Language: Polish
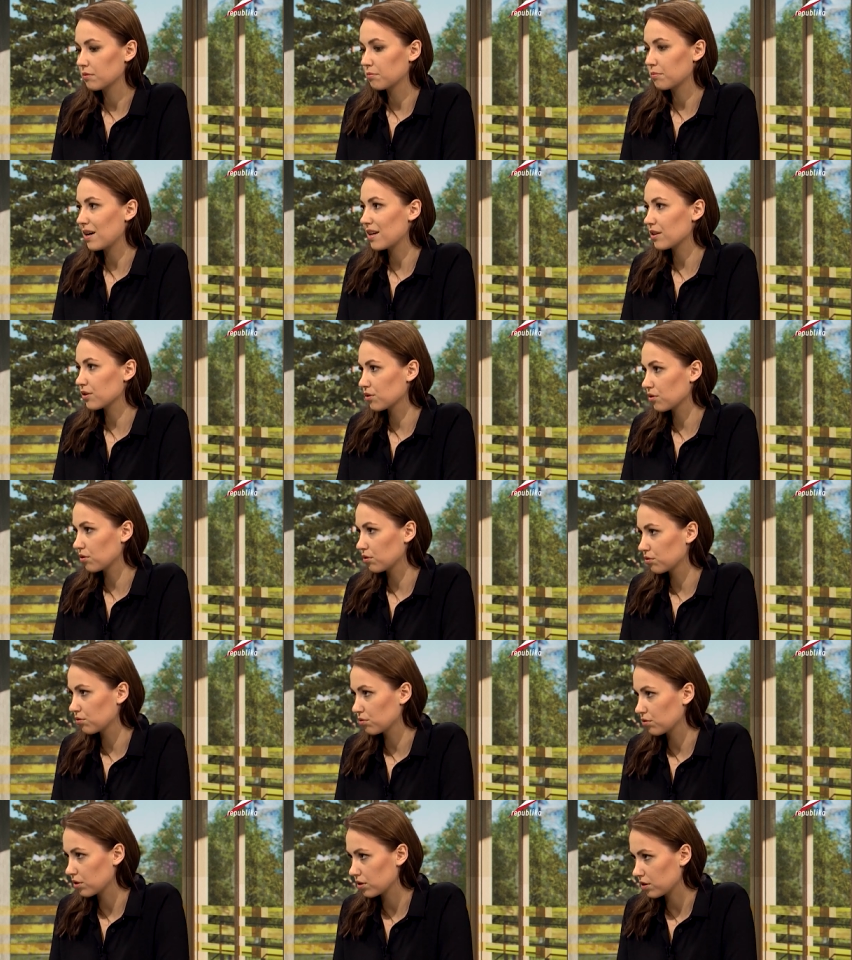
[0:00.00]
bardzo
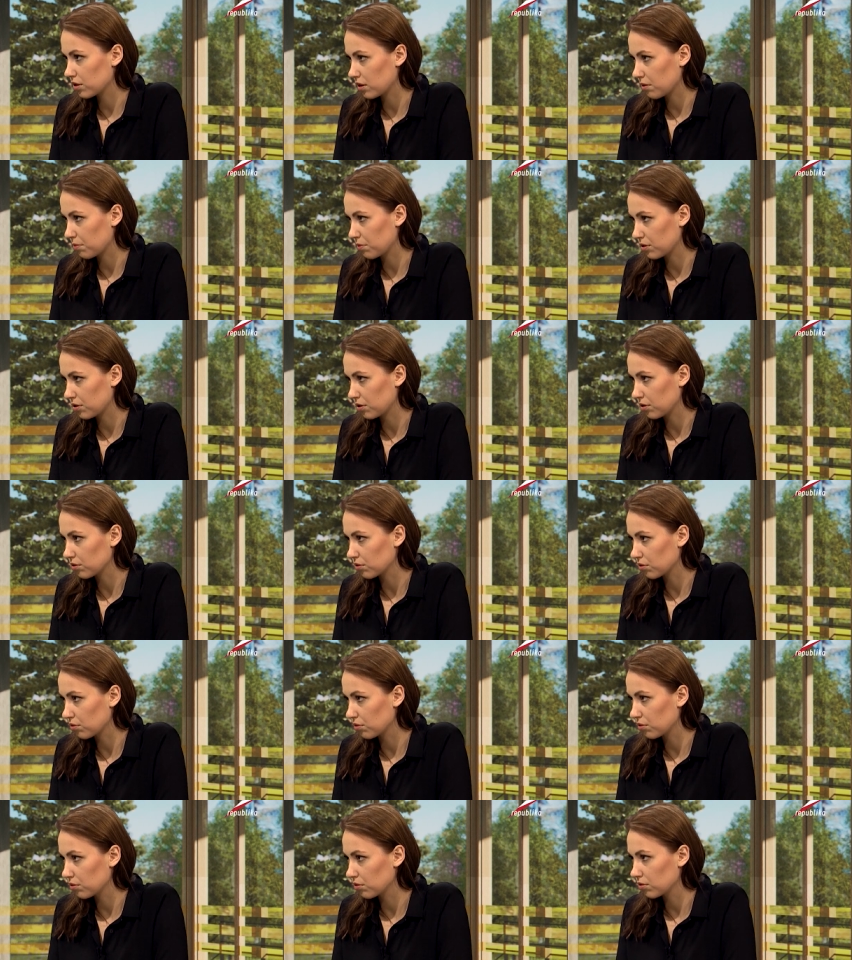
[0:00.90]
odurzyć na
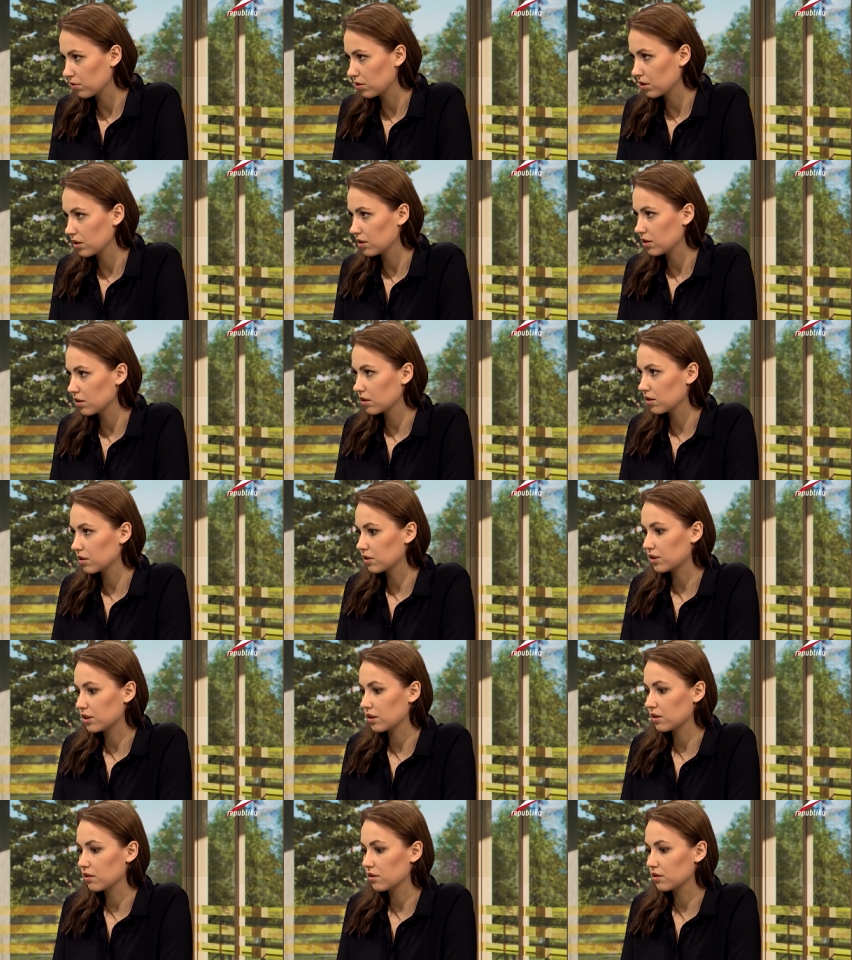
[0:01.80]
początku
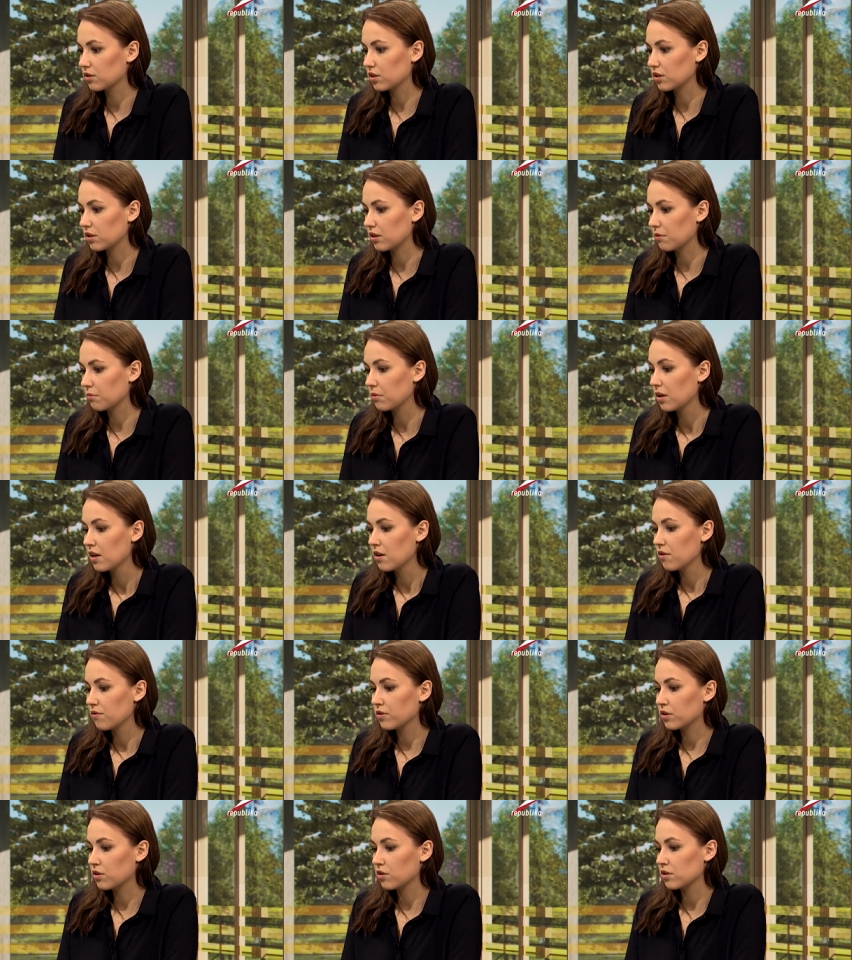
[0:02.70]
czy gdzieś tam
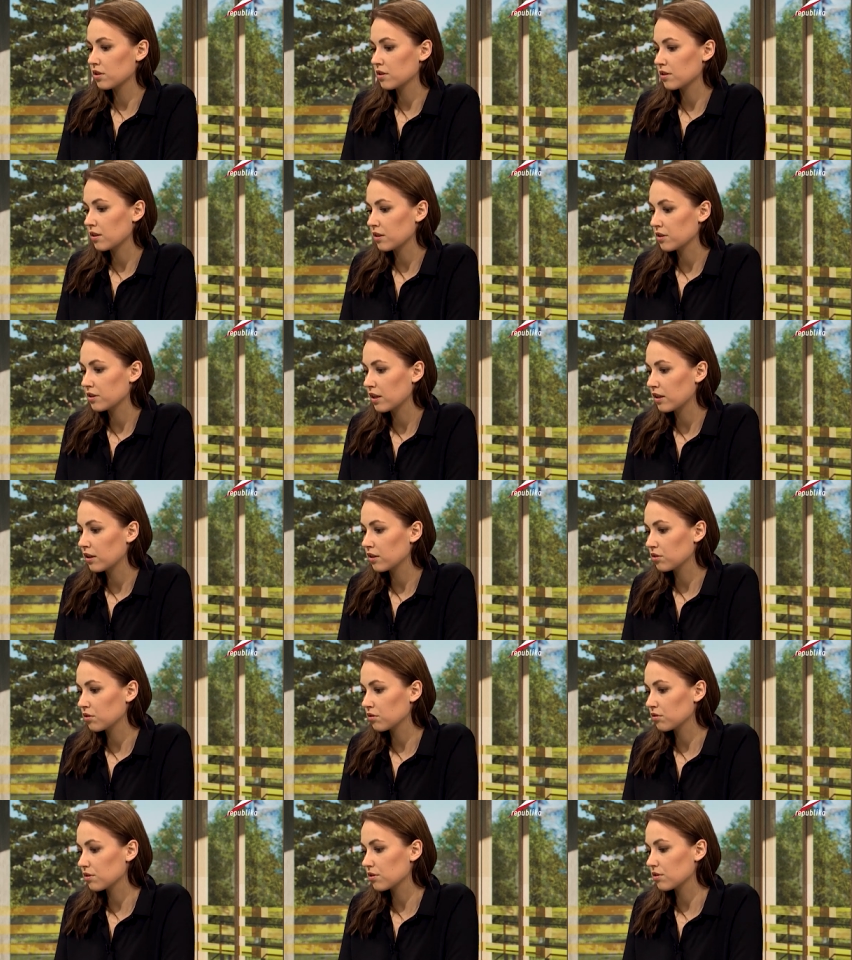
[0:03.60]
wykorzystać
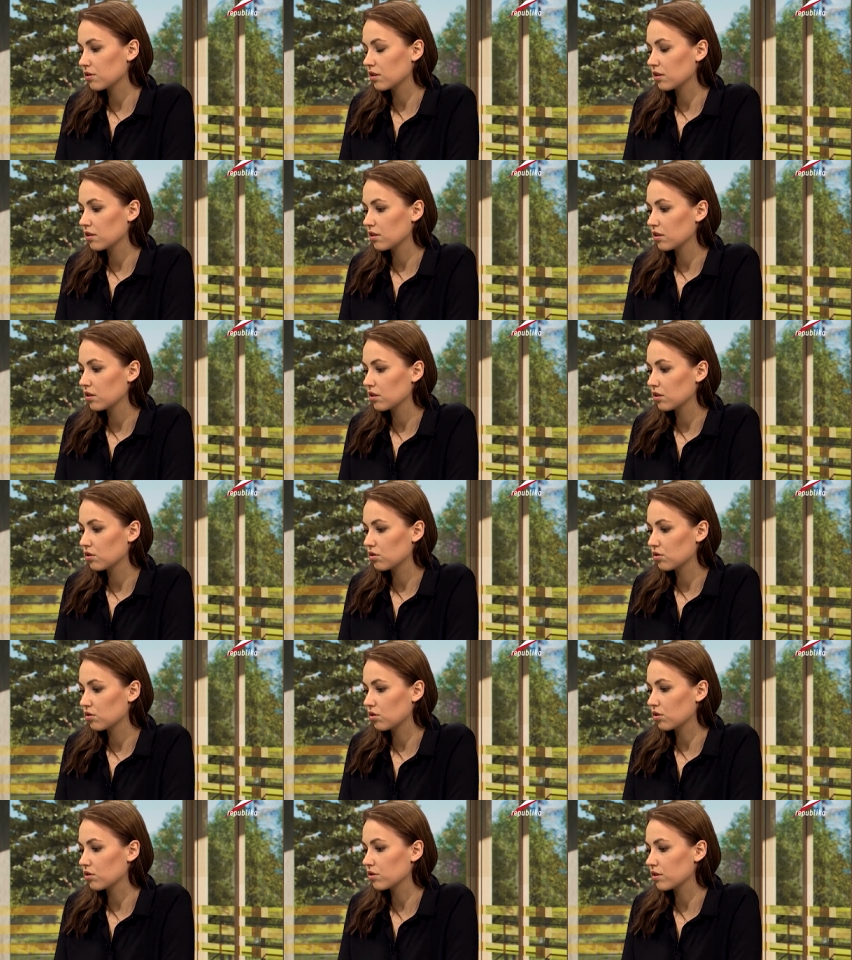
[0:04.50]
dalej, to z e,
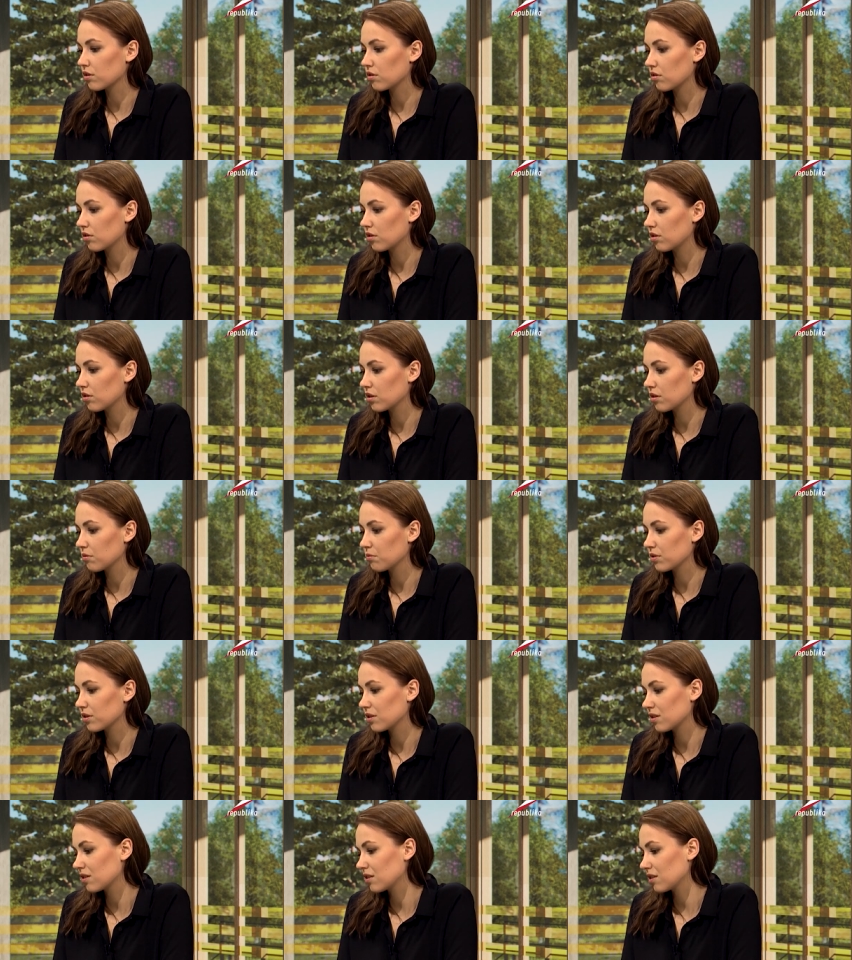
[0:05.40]
toksykologii
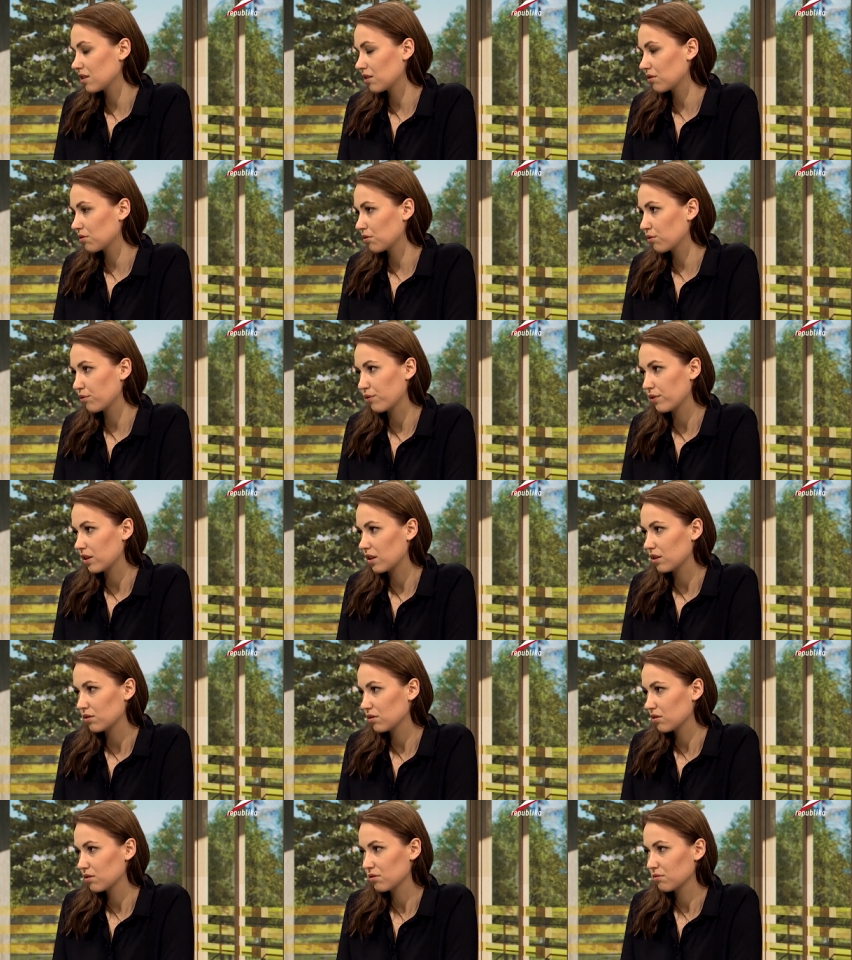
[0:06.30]
myślę, że na tą
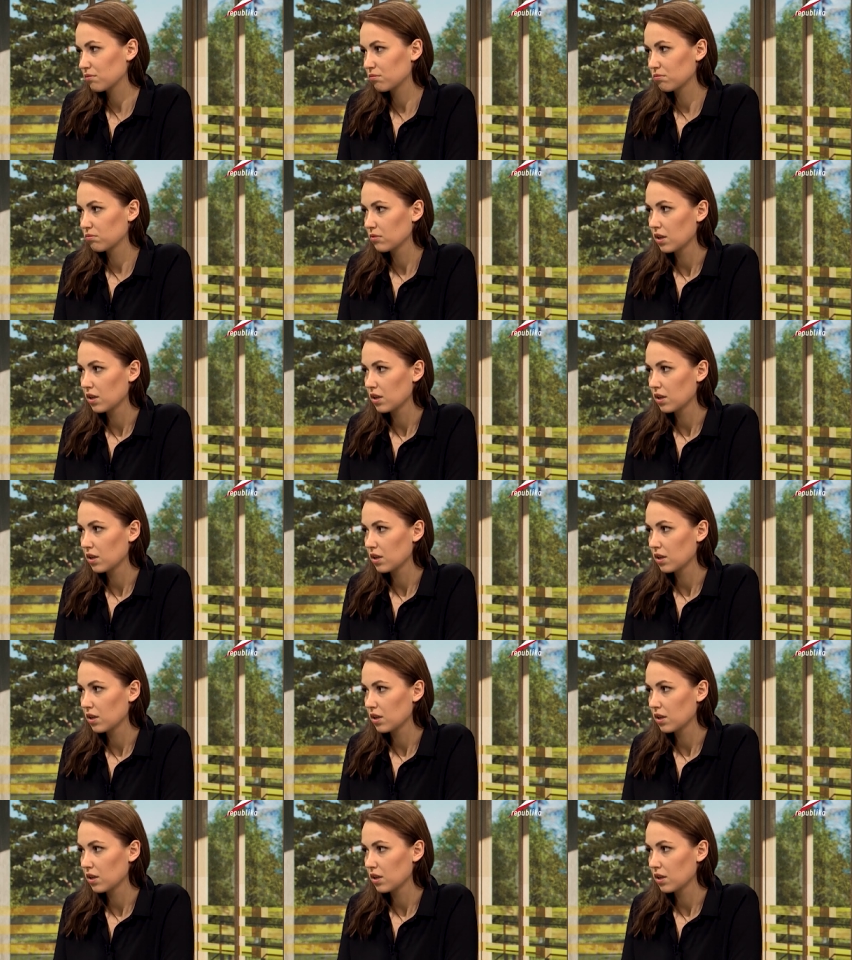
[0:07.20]
chwilę to